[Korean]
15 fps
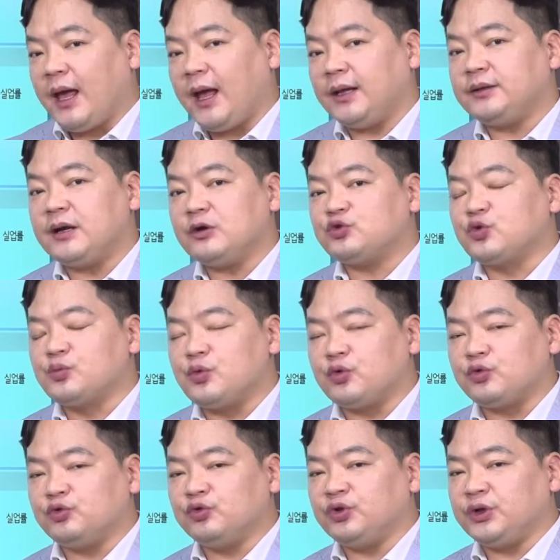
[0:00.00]
해당
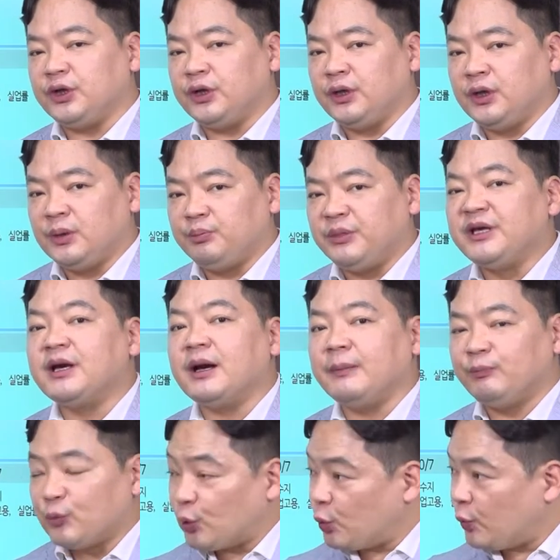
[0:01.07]
종목군들의
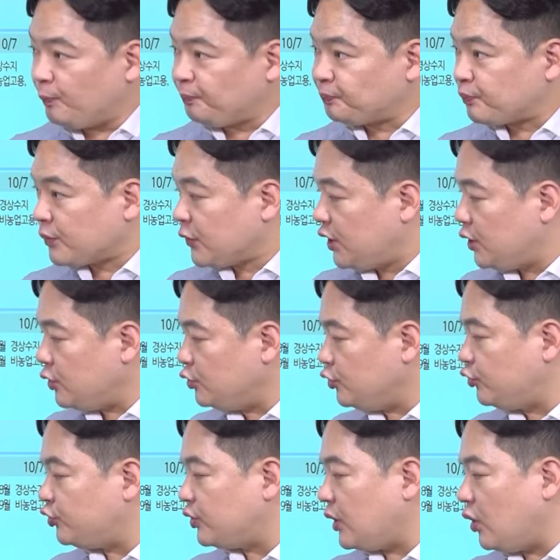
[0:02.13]
민감도 이런
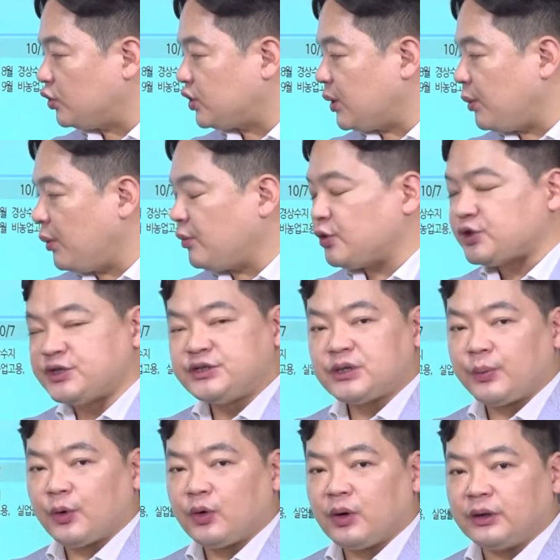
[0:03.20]
뉴스가 어떻게 보면
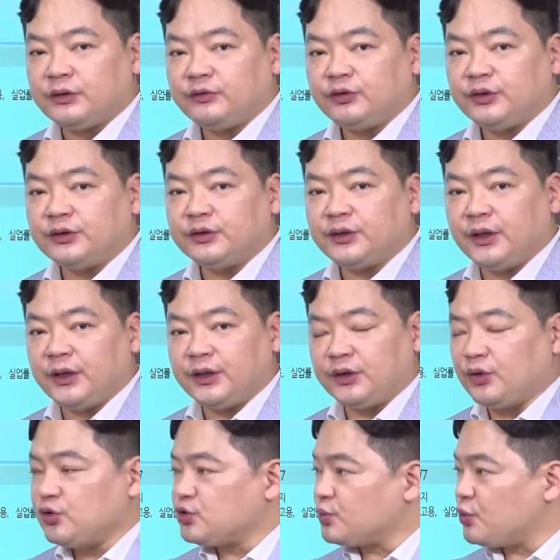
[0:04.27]
진짜 별거 아닐 수 있는데
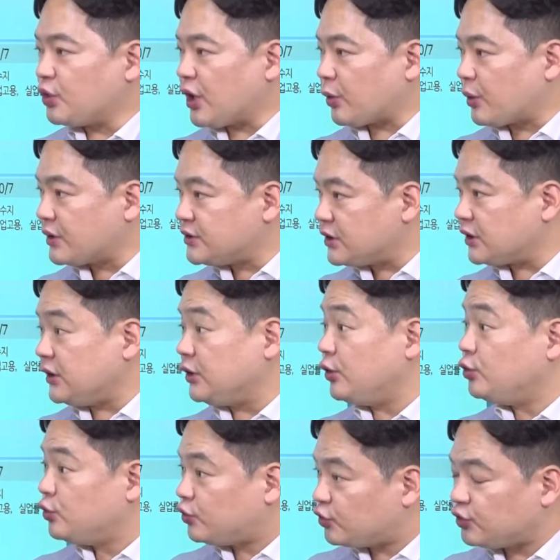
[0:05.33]
이런 종목에 굉장히
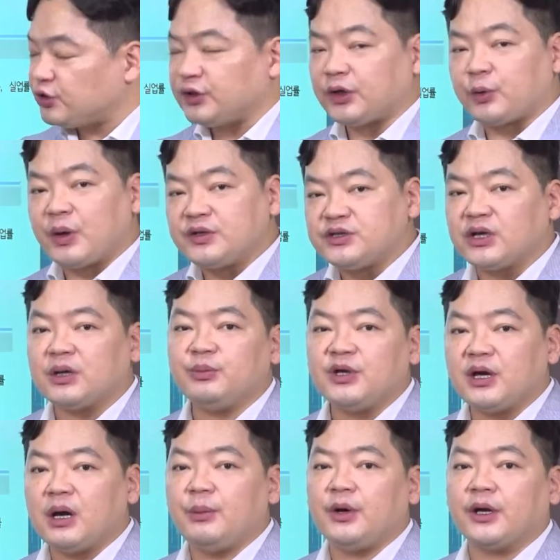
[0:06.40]
이런 뉴스들에 굉장히
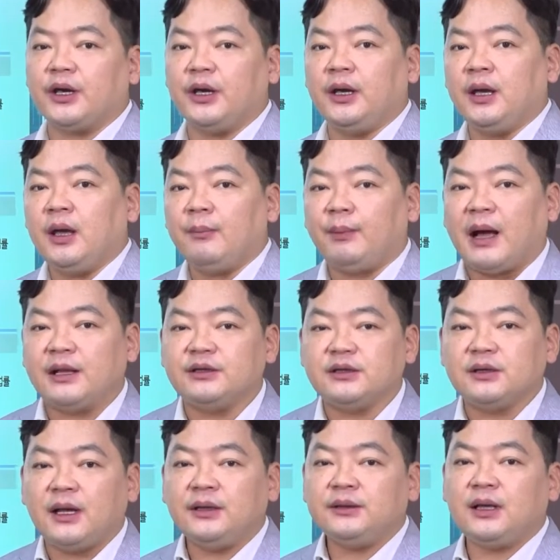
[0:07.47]
민감하게
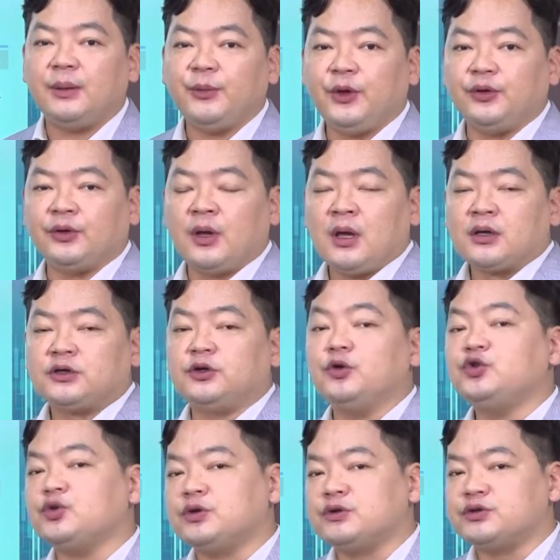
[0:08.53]
반응을 한다면
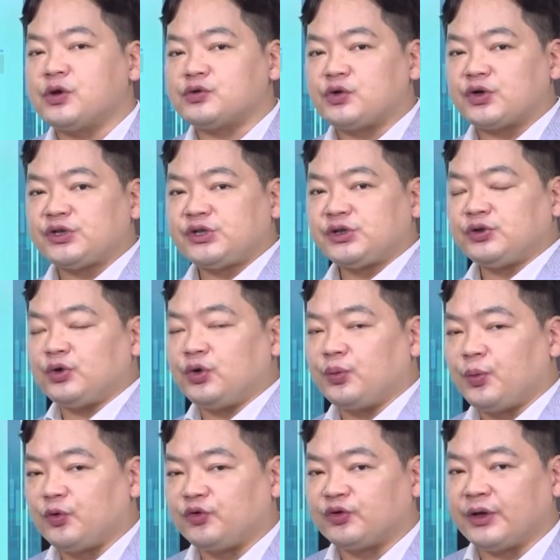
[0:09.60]
그건 좀 긍정적인
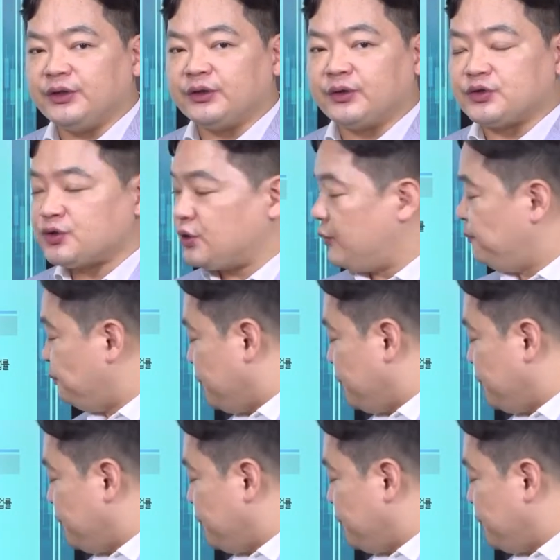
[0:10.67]
시그널로 볼 수가 있는 거죠.